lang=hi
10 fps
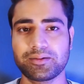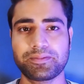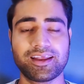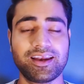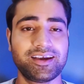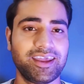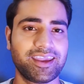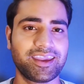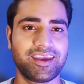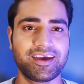तब तक के लिए
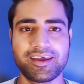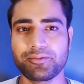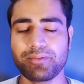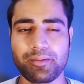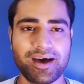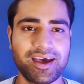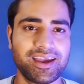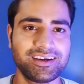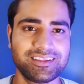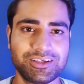टेक केयर बाय बाय
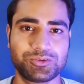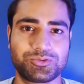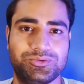एंड सी यू